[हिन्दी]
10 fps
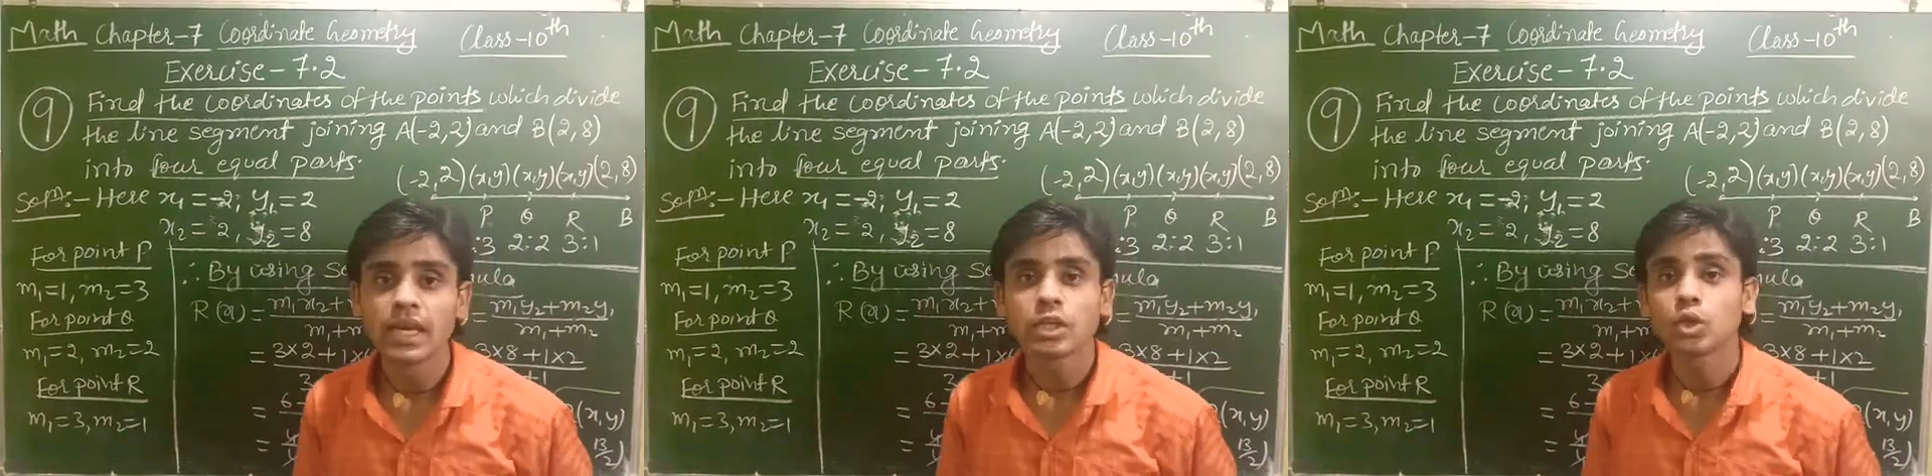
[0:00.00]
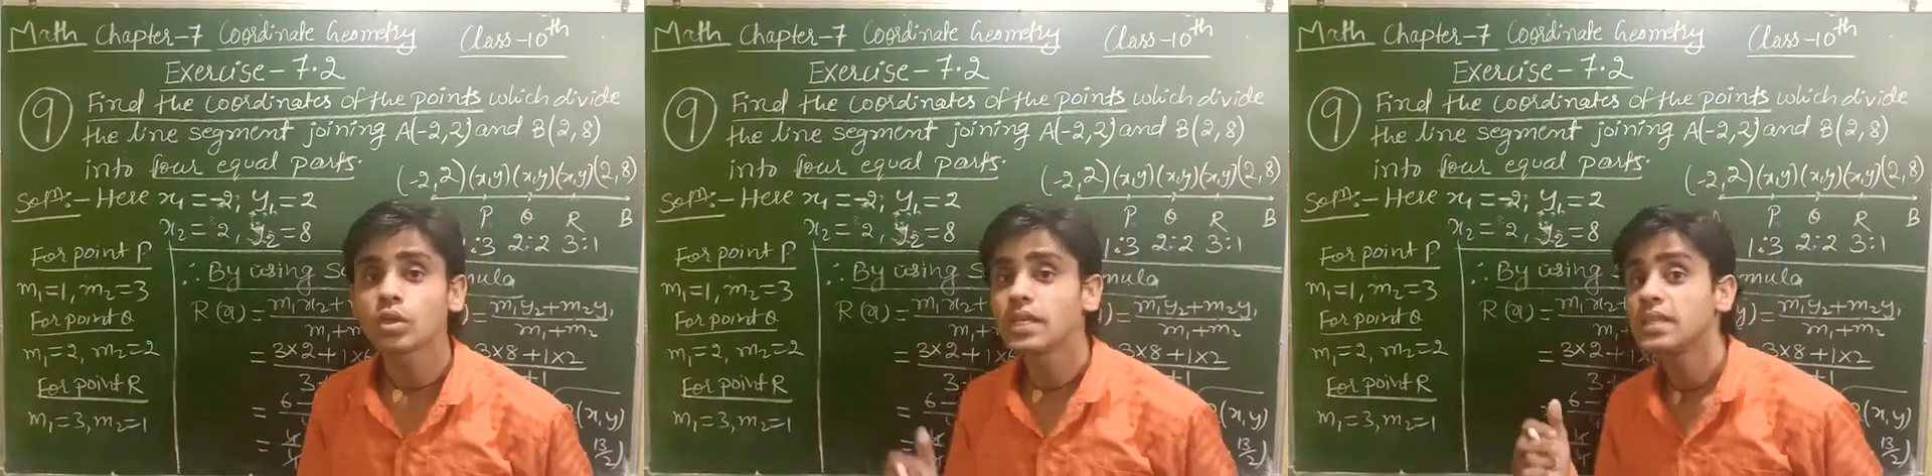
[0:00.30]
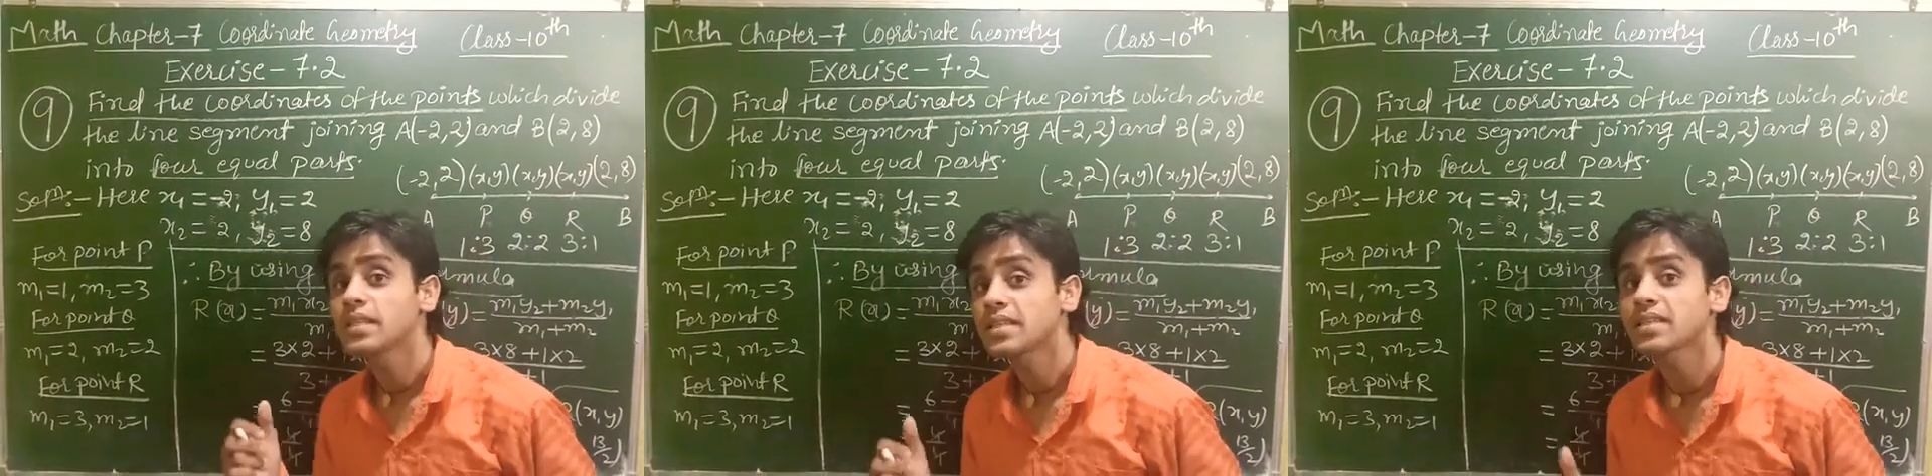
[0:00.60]
जो कि
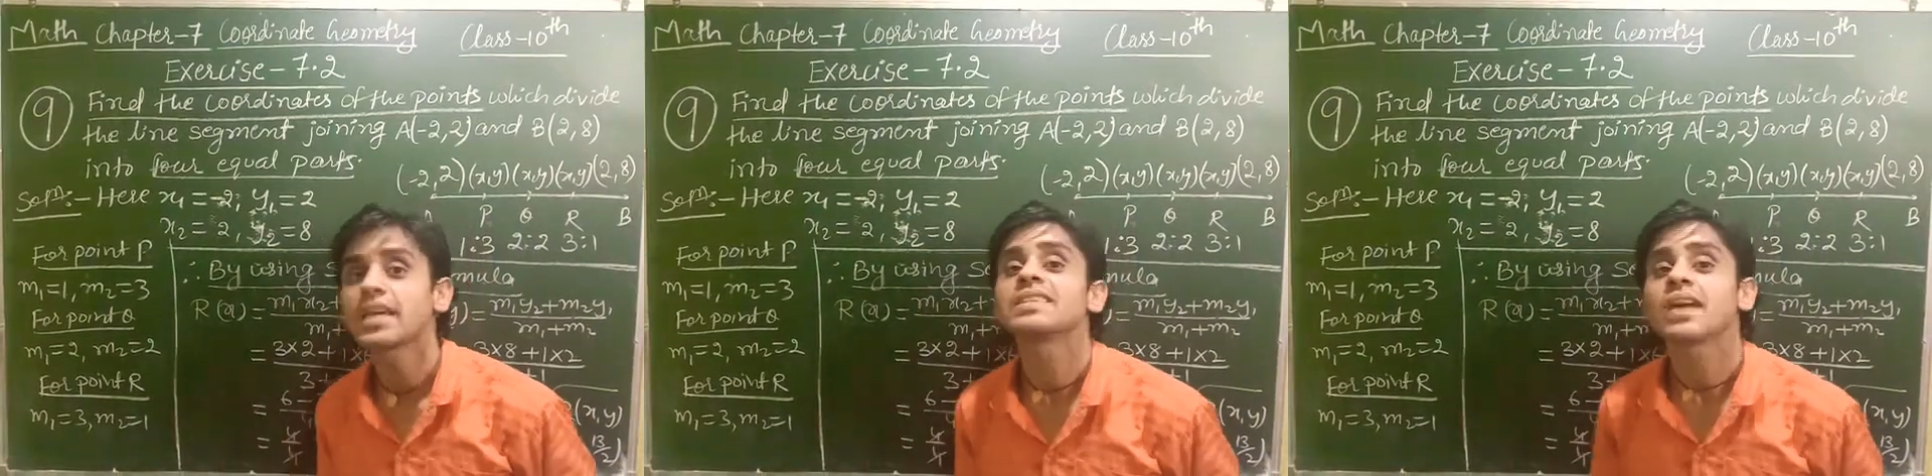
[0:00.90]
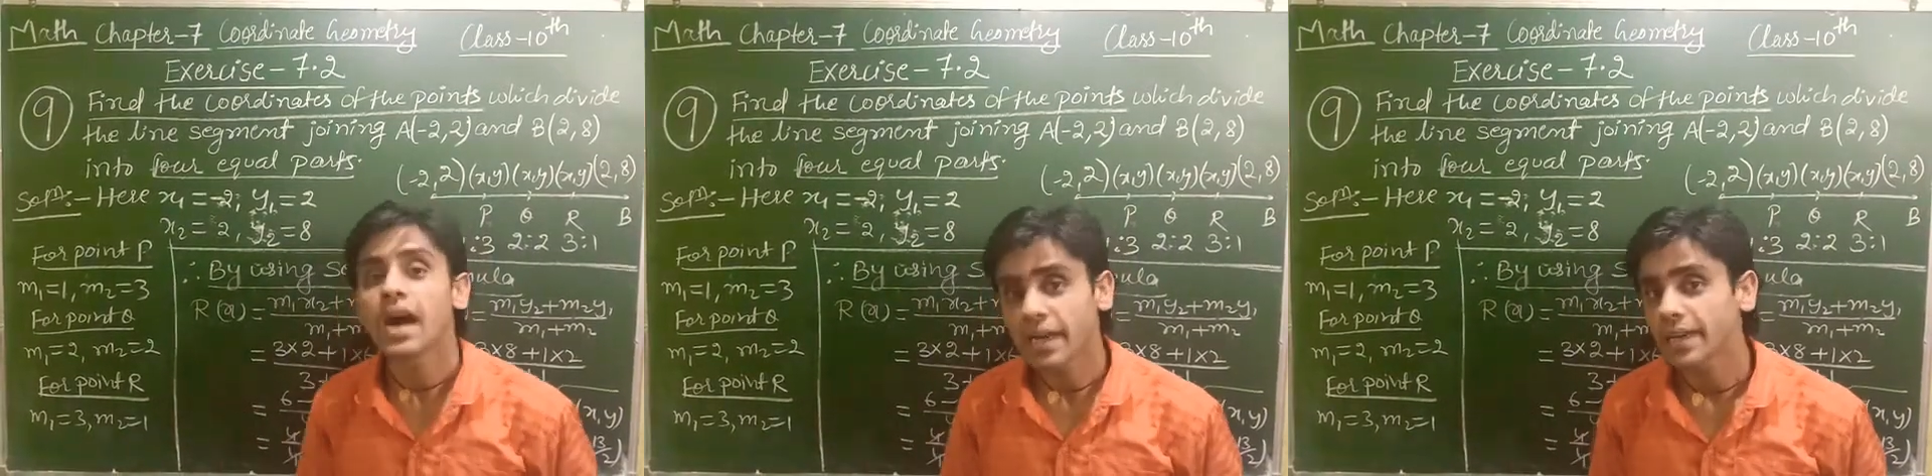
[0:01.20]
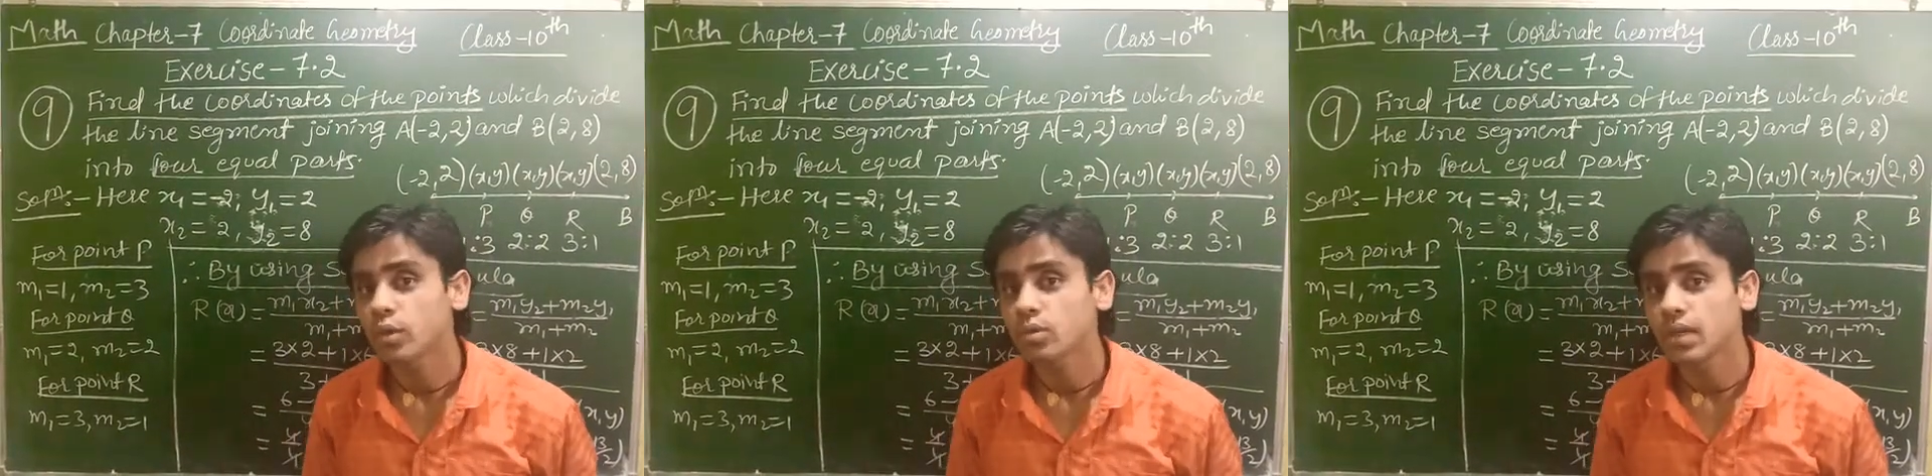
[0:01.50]
इस एक्सरसाइज का आखिरी
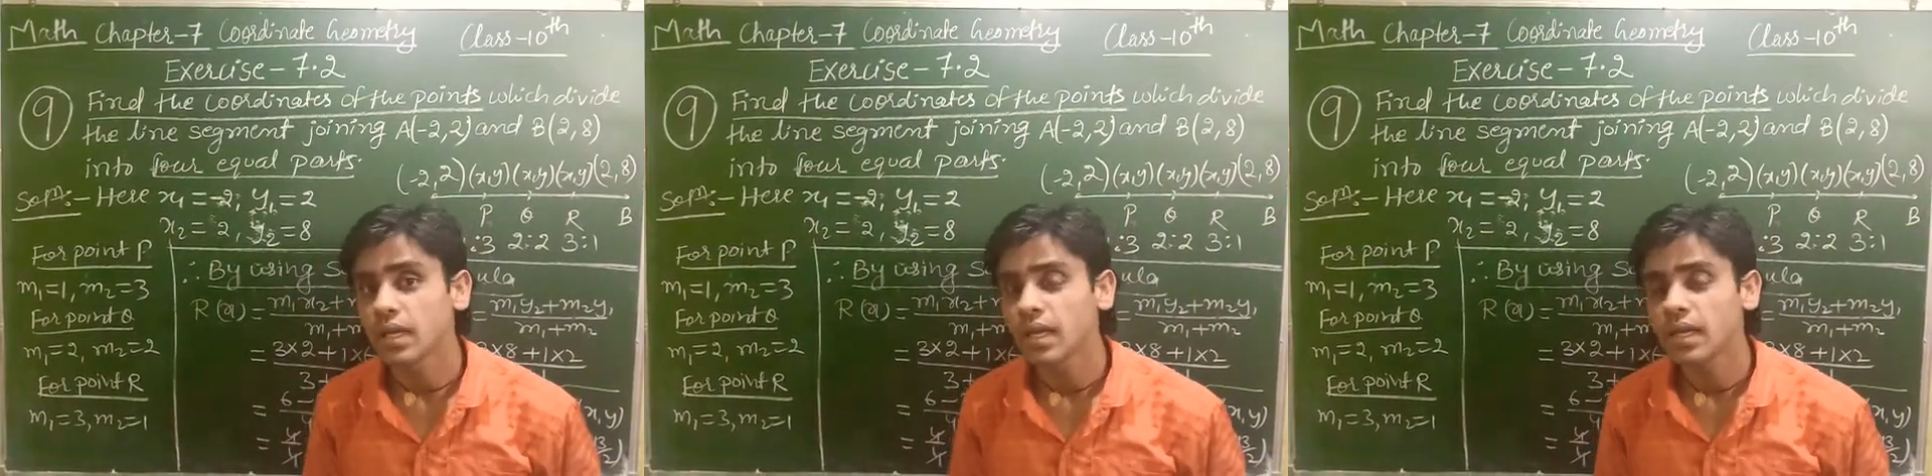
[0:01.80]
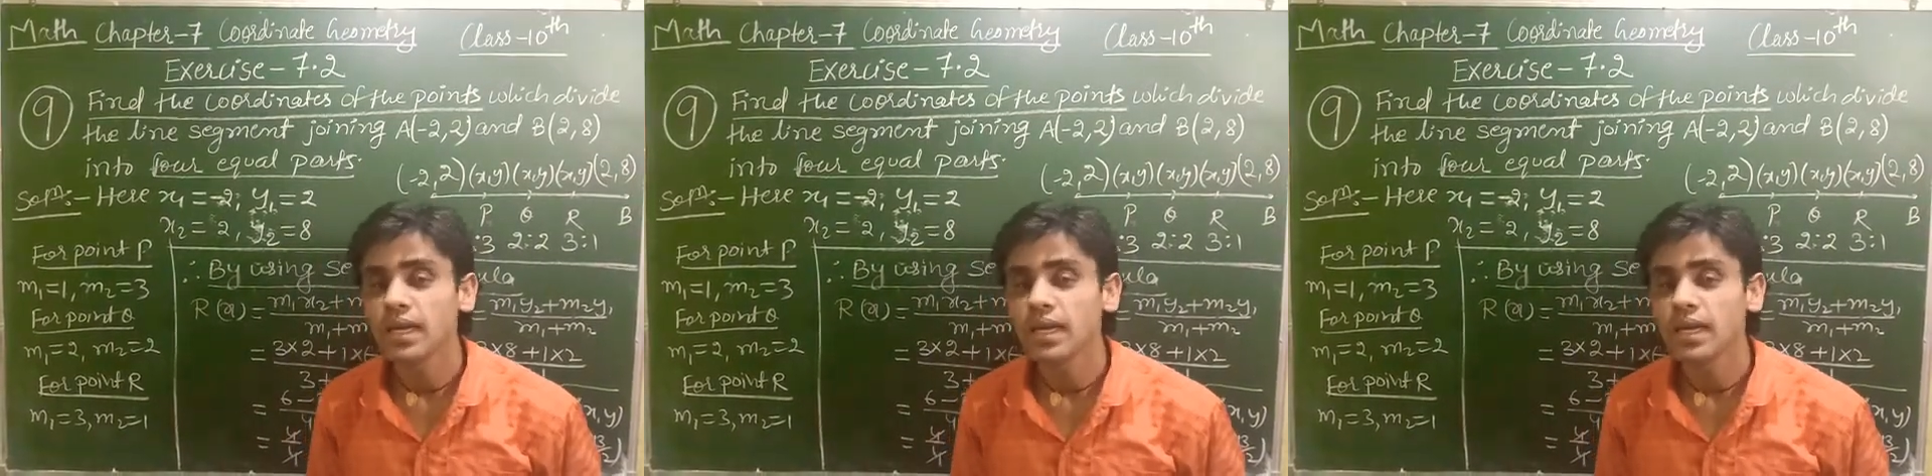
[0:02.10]
क्वेश्चन है